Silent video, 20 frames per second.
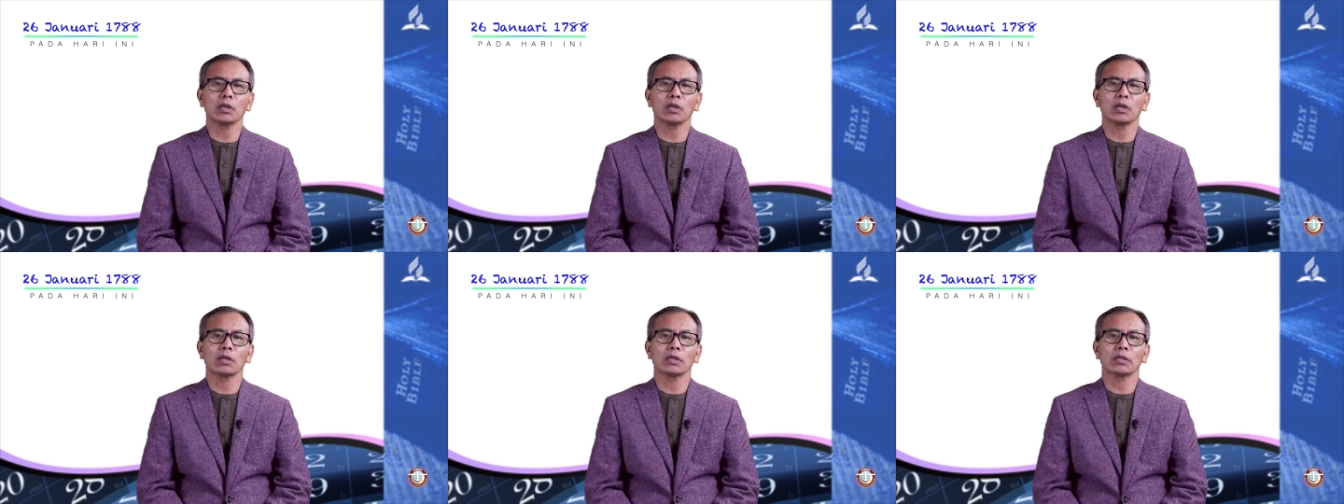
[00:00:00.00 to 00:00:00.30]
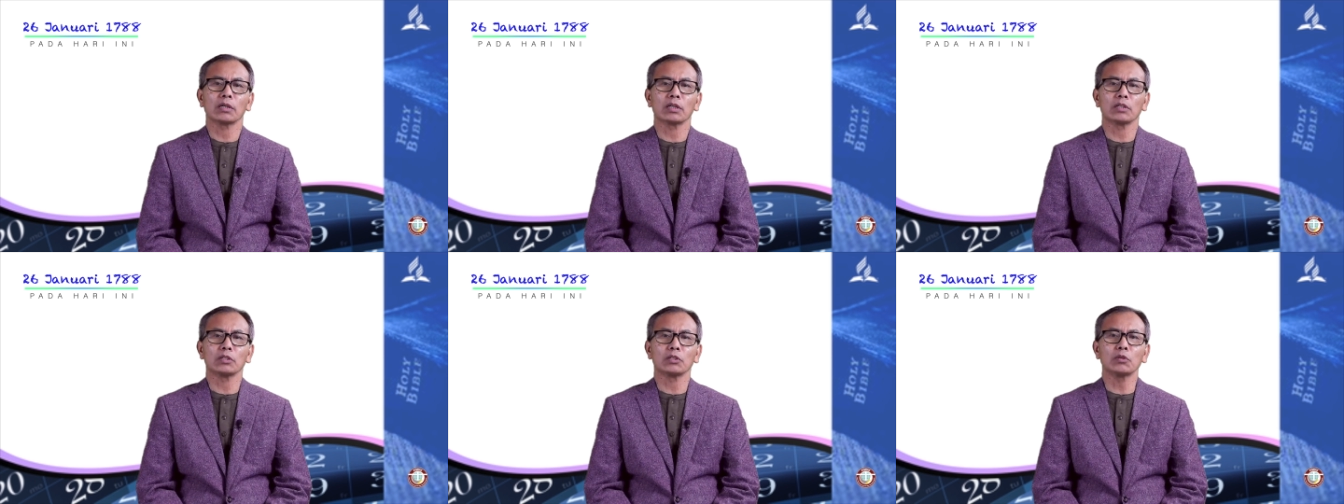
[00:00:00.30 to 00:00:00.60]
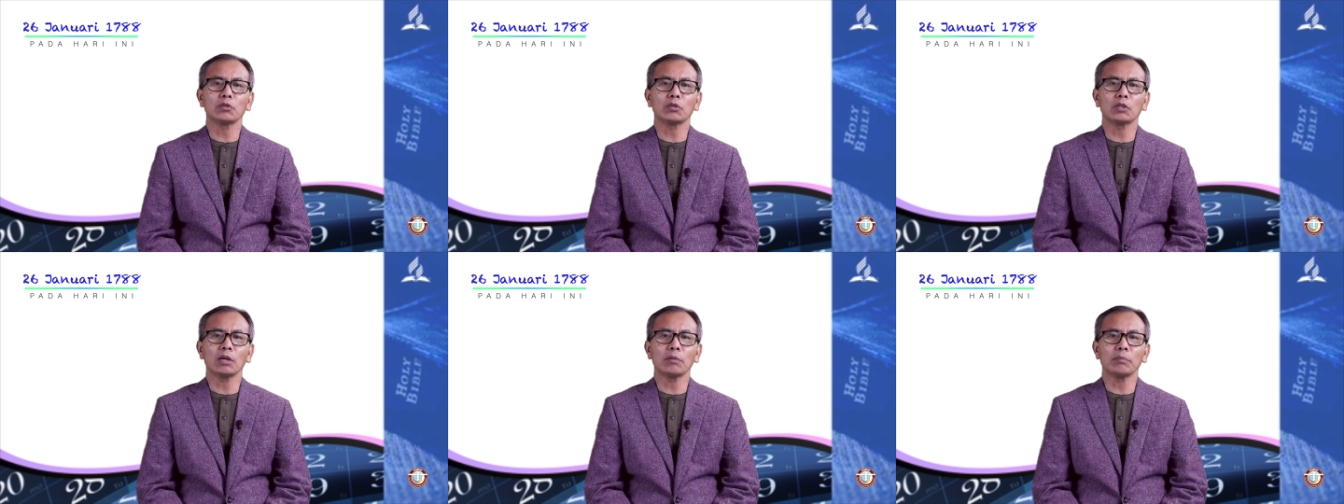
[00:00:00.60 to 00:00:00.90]
dan
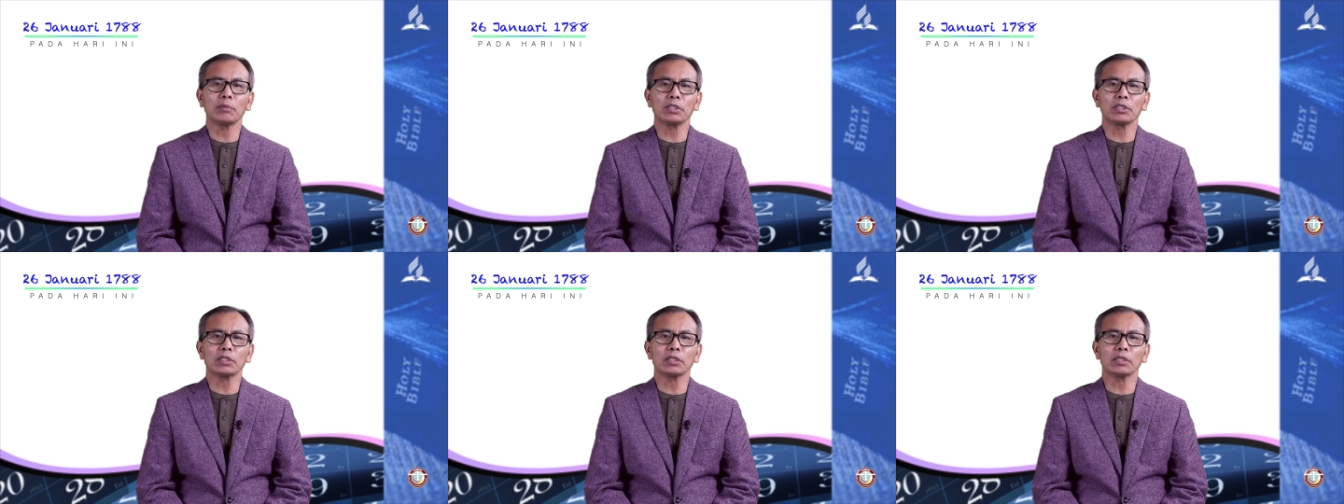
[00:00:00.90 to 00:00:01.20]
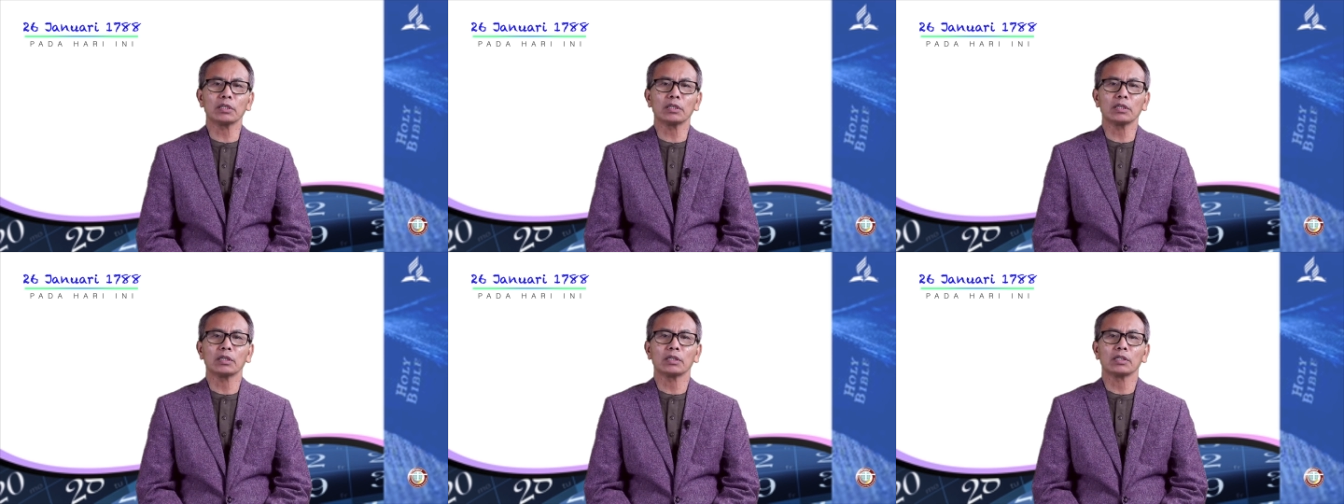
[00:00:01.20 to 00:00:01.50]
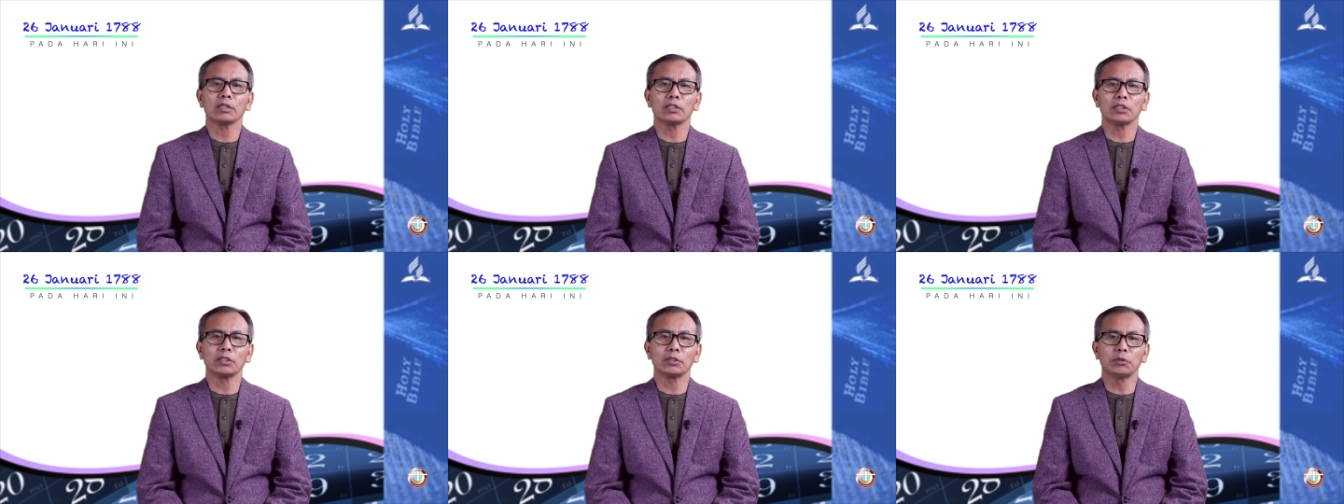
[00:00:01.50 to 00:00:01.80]
juga misi
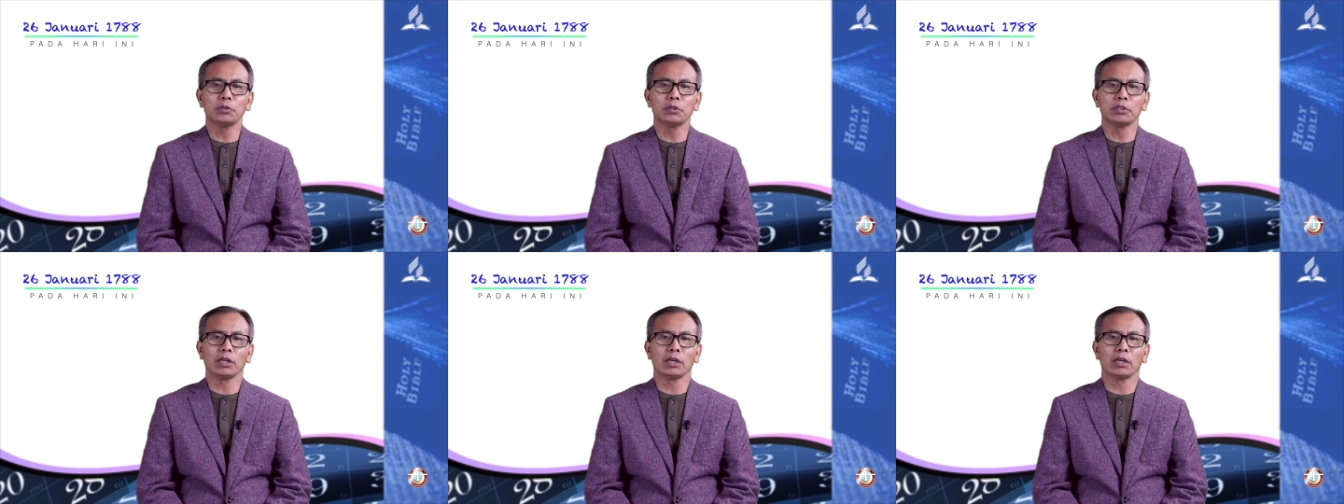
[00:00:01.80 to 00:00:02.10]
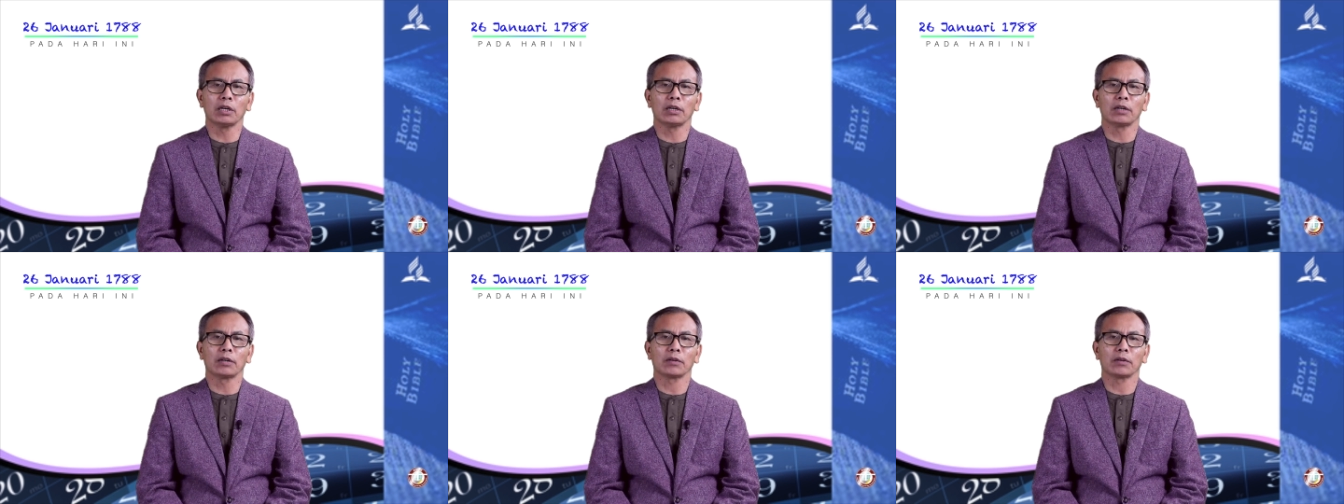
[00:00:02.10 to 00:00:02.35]
di dunia.